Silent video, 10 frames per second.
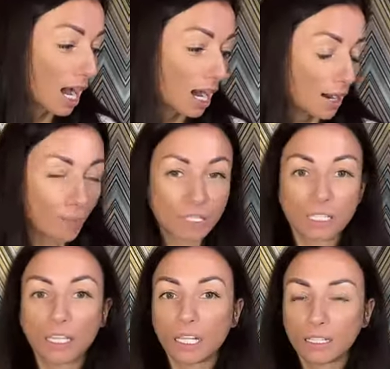а,
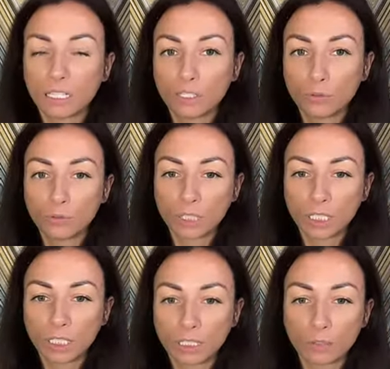постоянно идут
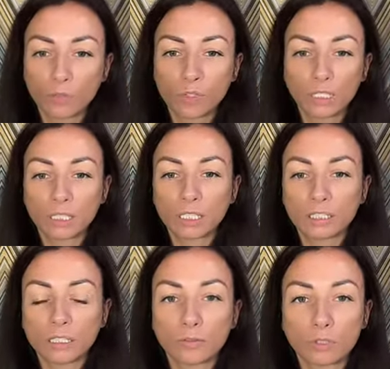какие-то новые
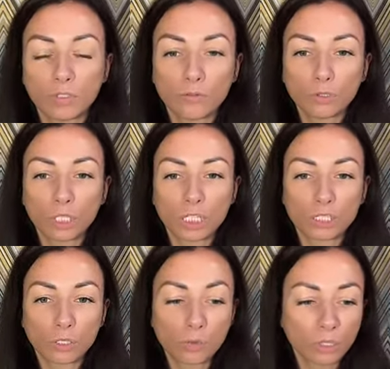открытия, вон iPhone
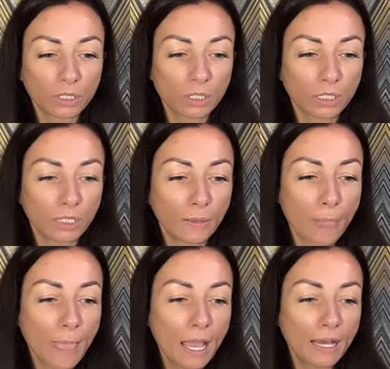каждый год а,